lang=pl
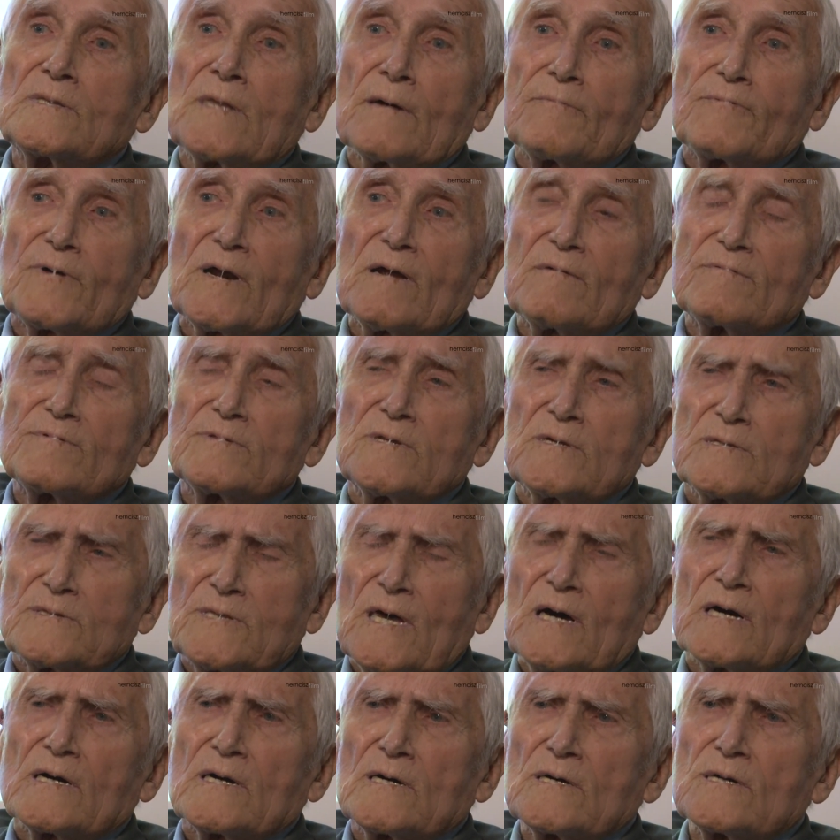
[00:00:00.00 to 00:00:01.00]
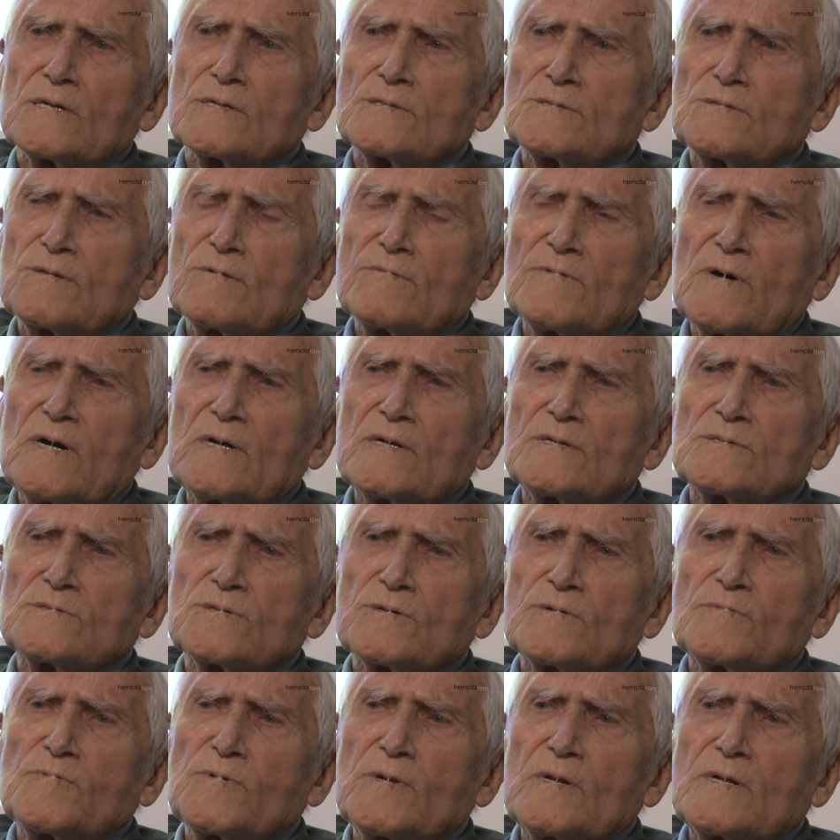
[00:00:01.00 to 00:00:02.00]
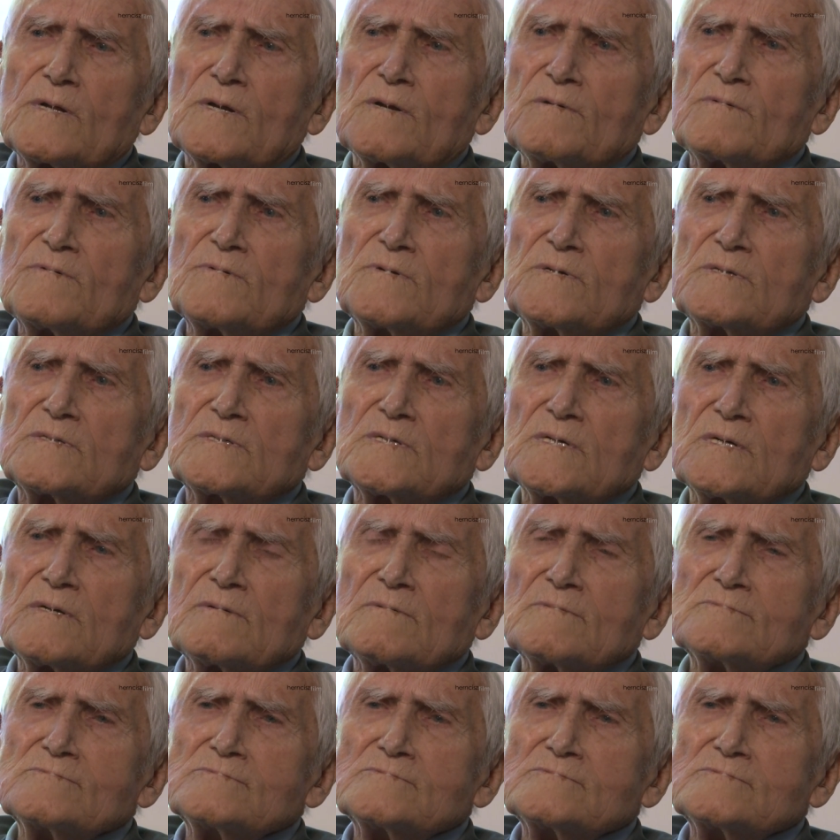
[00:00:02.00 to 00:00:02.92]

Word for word: Naprawdę tak, aresztowali, zrobili rewizję.